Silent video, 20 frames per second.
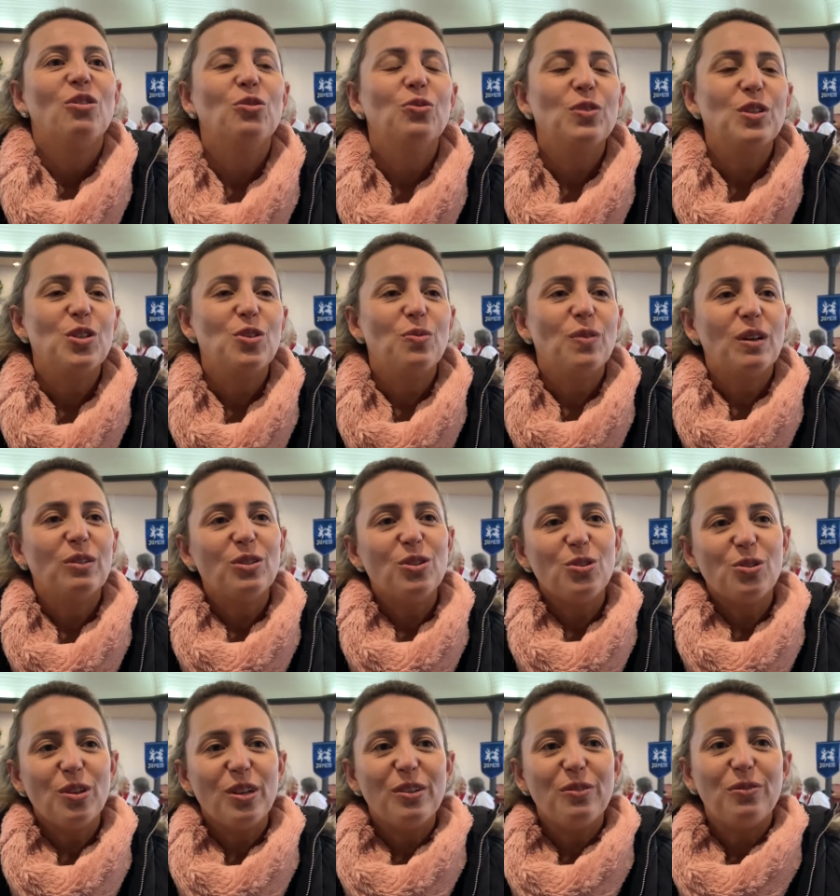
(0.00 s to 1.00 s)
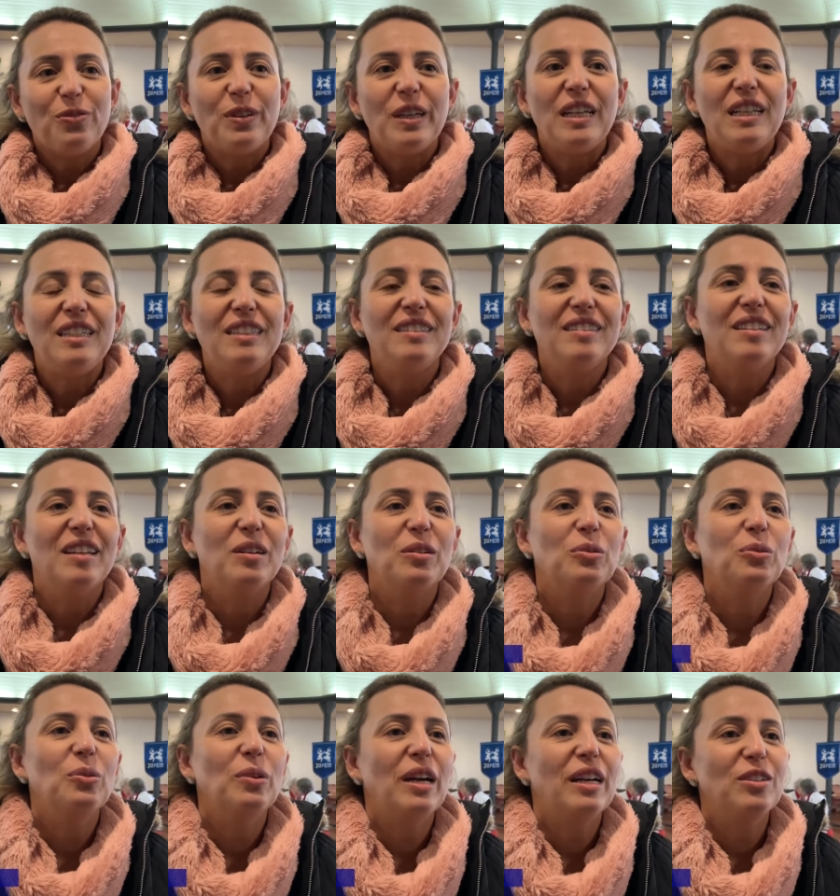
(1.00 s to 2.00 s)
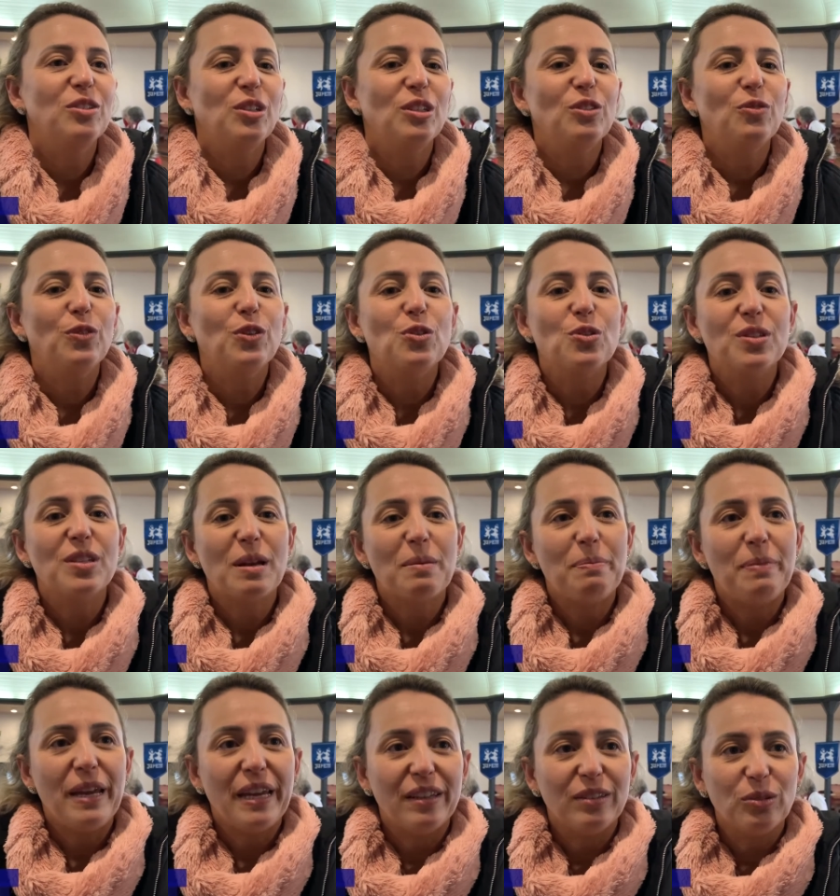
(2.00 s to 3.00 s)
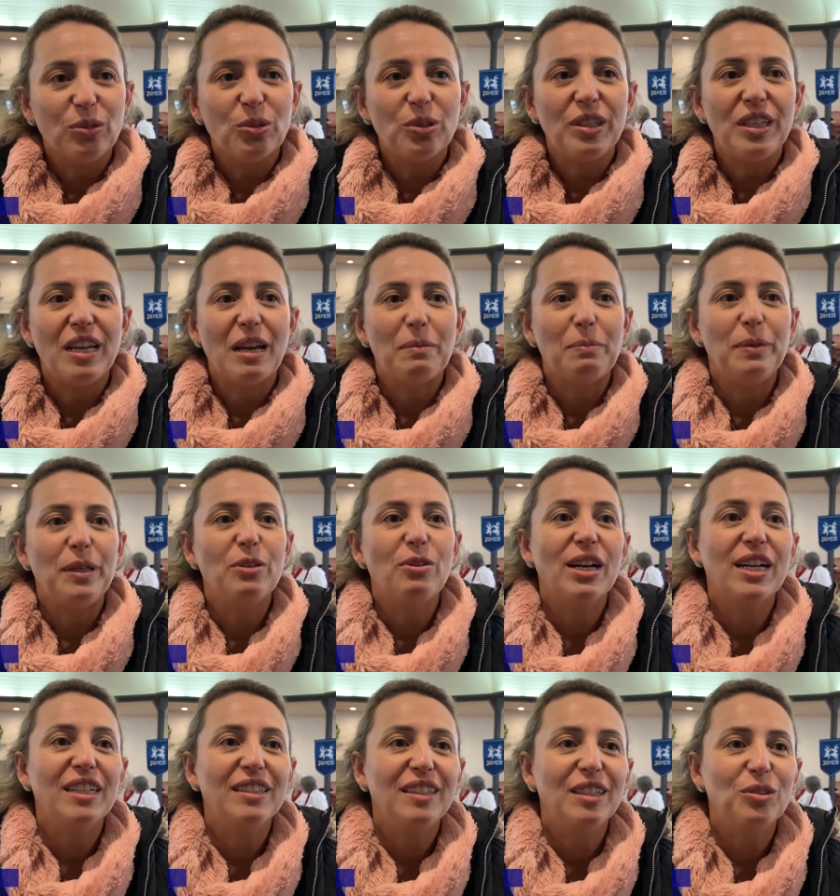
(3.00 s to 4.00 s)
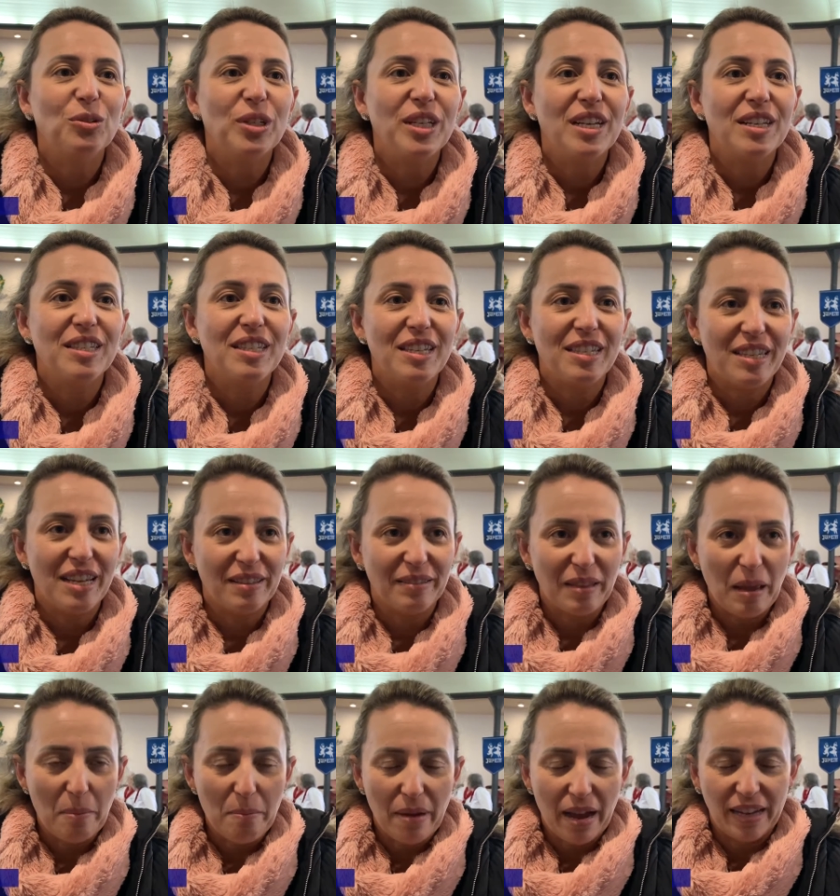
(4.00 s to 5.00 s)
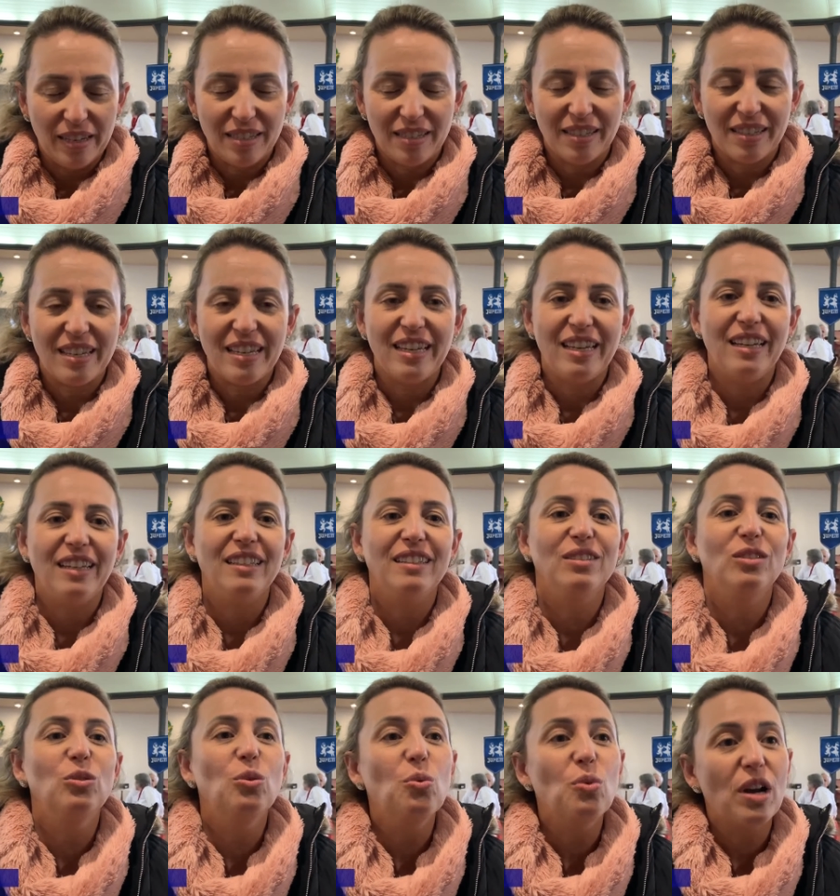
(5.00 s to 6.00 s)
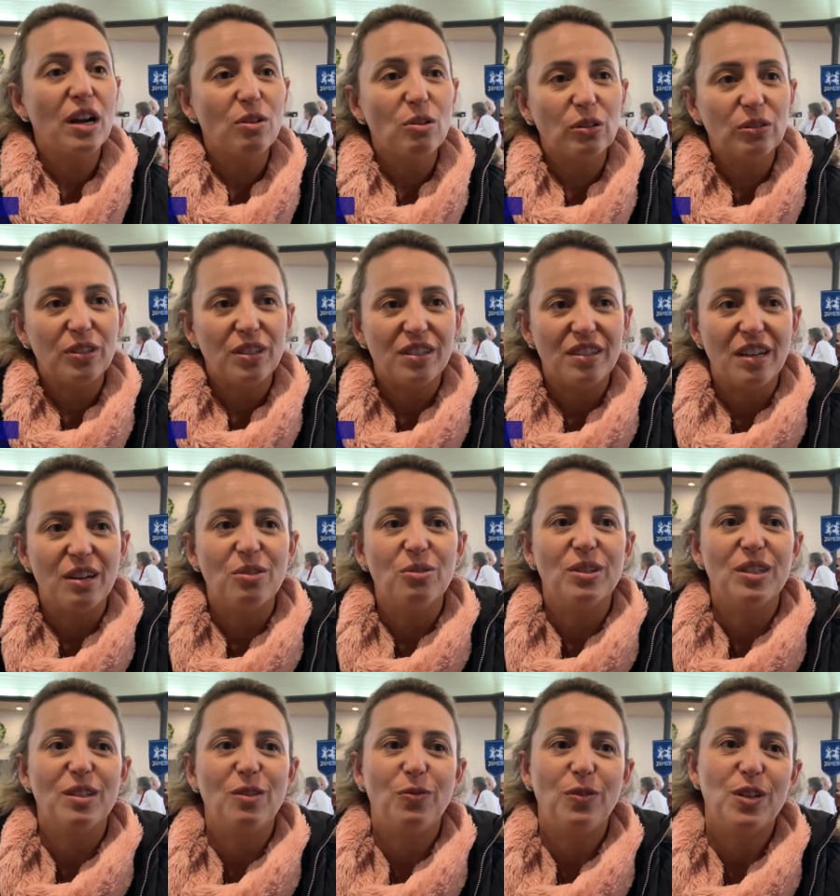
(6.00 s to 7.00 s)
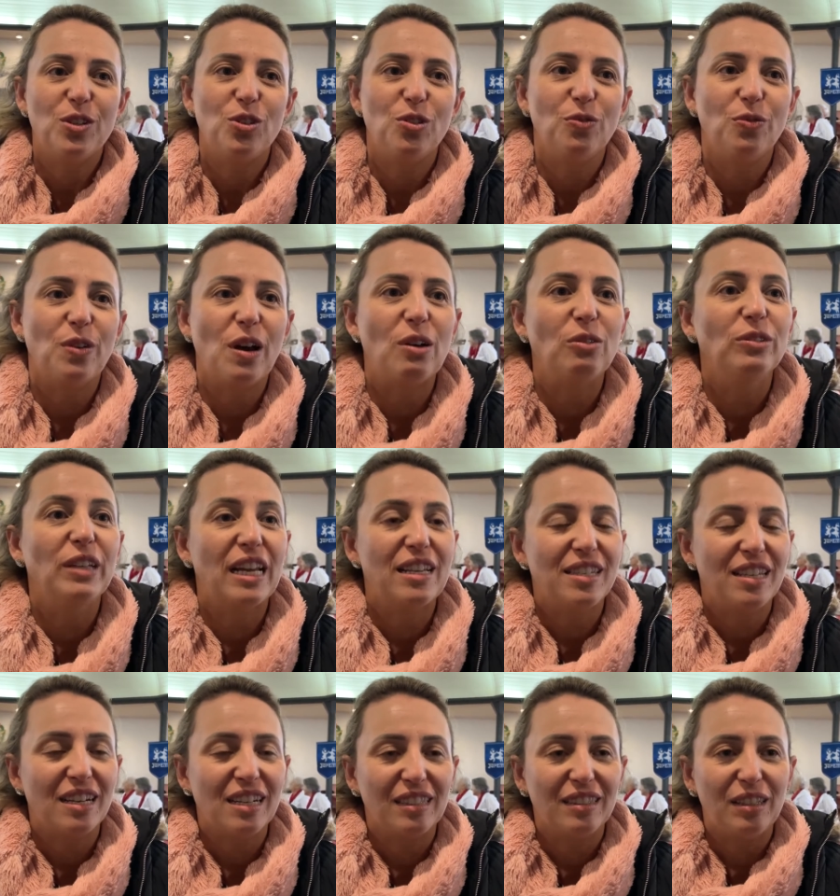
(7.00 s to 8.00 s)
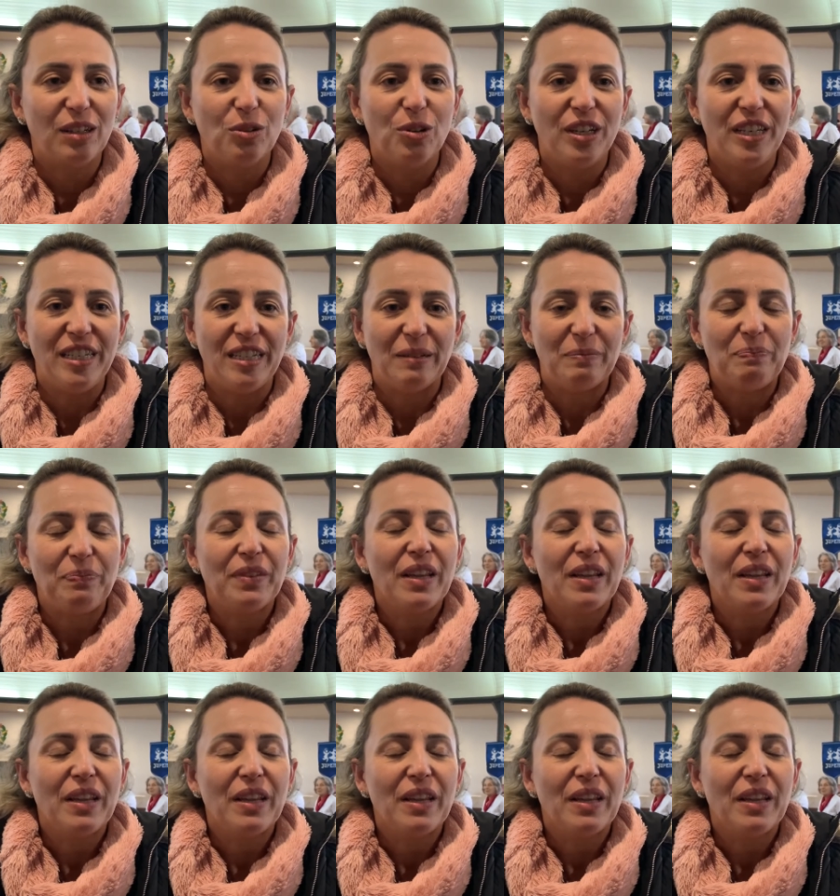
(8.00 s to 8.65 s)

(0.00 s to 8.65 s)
O Festival de Joinville, então, a gente ficou sabendo que abriu a categoria 60 mais, que nunca aconteceu esse festival nessa categoria.